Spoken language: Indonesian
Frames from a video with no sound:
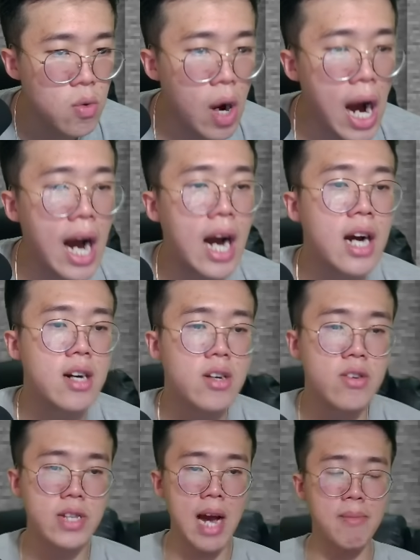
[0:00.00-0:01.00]
Wah,
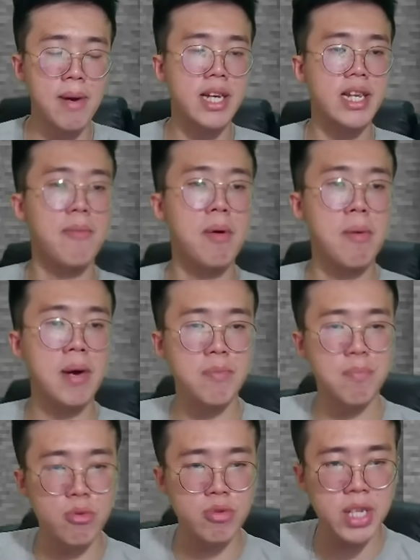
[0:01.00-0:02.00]
udah makin lama
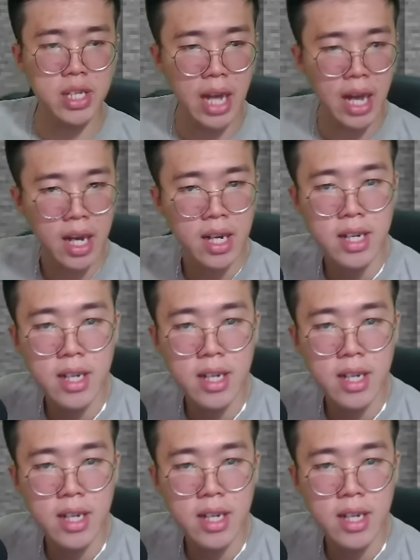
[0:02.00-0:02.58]
makin pusing dah.